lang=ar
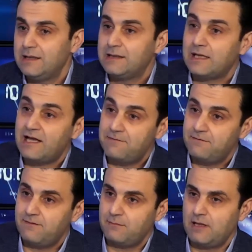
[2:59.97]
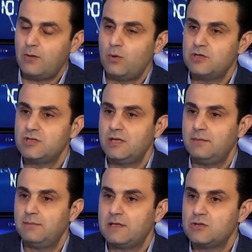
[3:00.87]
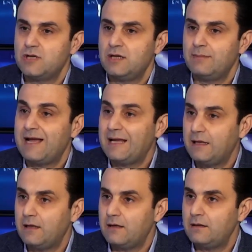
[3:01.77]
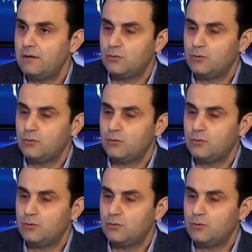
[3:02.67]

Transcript: تنخفف من اول شيء نجرب اكلنا